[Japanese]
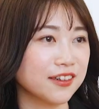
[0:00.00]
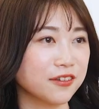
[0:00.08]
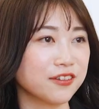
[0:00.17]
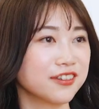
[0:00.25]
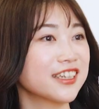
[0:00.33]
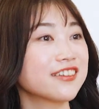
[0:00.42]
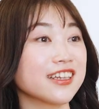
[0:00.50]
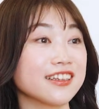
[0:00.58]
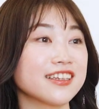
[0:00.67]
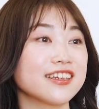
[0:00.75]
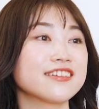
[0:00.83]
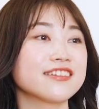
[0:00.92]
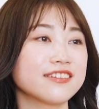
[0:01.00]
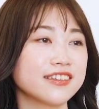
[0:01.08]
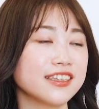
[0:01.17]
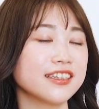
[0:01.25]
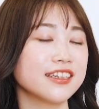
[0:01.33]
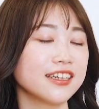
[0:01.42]
こう大きくなっていくよう
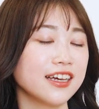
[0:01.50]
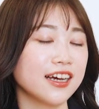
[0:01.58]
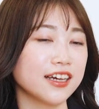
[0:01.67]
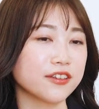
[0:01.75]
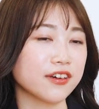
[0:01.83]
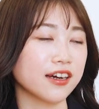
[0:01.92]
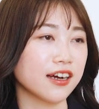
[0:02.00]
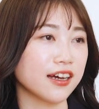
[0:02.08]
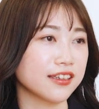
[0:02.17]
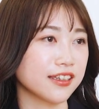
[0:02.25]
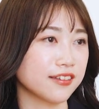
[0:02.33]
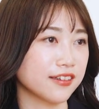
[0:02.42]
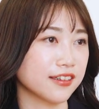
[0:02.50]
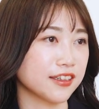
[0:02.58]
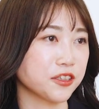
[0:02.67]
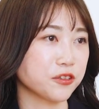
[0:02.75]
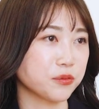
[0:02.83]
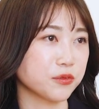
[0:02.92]
にあの考えているかなと
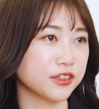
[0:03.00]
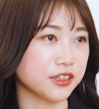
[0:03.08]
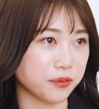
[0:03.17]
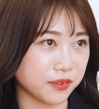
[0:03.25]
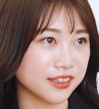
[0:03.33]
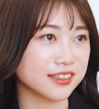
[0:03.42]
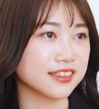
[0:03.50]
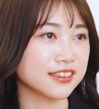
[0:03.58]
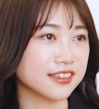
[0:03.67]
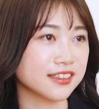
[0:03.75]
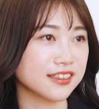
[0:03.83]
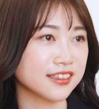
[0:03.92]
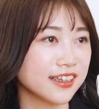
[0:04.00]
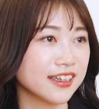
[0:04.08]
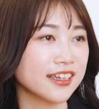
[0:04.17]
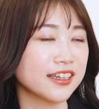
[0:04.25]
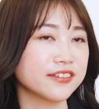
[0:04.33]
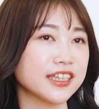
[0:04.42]
思ってます。
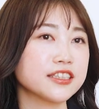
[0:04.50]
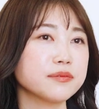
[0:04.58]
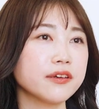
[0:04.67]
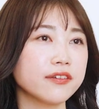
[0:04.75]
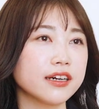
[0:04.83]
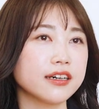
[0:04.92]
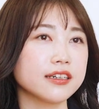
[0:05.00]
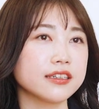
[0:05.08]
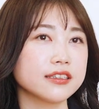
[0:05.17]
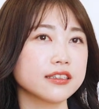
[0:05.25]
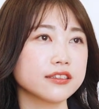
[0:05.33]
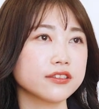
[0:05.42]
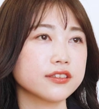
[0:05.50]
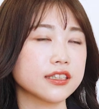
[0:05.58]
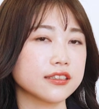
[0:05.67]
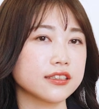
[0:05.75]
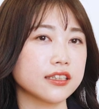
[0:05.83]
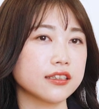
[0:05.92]
2つ目はそうで
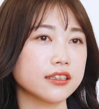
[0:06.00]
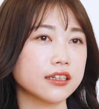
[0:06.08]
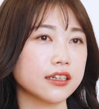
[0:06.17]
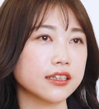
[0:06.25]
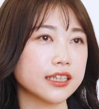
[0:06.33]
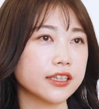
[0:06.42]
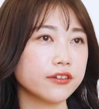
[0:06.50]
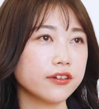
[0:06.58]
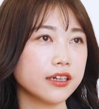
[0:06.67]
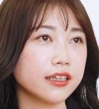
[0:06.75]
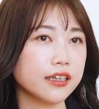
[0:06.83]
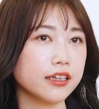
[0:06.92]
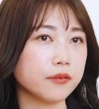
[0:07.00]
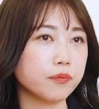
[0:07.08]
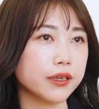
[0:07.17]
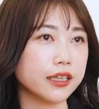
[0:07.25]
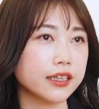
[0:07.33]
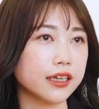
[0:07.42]
すねなんか起業家でやっ
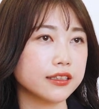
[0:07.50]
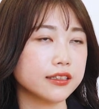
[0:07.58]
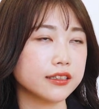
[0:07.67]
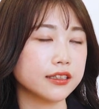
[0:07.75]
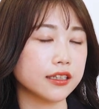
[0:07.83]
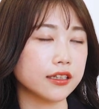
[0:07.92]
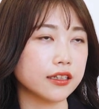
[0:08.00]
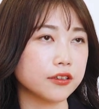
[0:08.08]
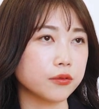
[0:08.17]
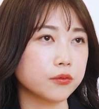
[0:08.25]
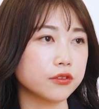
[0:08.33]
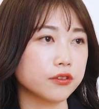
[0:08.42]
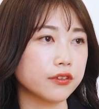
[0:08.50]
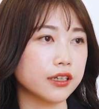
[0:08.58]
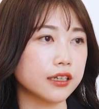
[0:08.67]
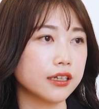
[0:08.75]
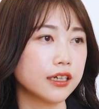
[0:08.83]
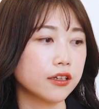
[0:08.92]
ぱり大事だなと思うのは
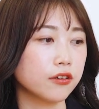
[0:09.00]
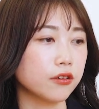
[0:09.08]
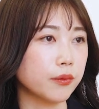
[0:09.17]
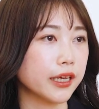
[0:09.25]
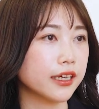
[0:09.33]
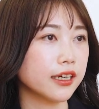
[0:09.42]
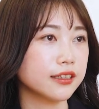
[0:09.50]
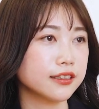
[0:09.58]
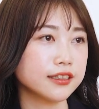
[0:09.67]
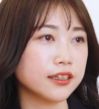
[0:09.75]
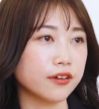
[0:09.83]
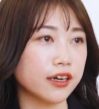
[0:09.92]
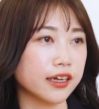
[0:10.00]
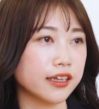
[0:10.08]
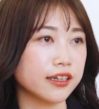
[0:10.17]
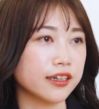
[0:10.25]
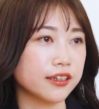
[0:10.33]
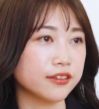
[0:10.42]
こう毎回視座を上げ
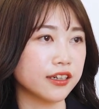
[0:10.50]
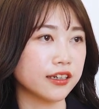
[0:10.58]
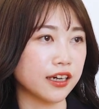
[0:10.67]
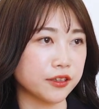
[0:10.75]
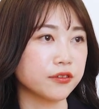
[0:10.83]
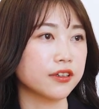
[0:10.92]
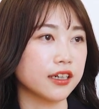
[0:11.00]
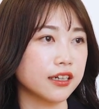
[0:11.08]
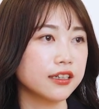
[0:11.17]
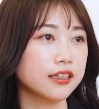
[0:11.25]
られるかどうか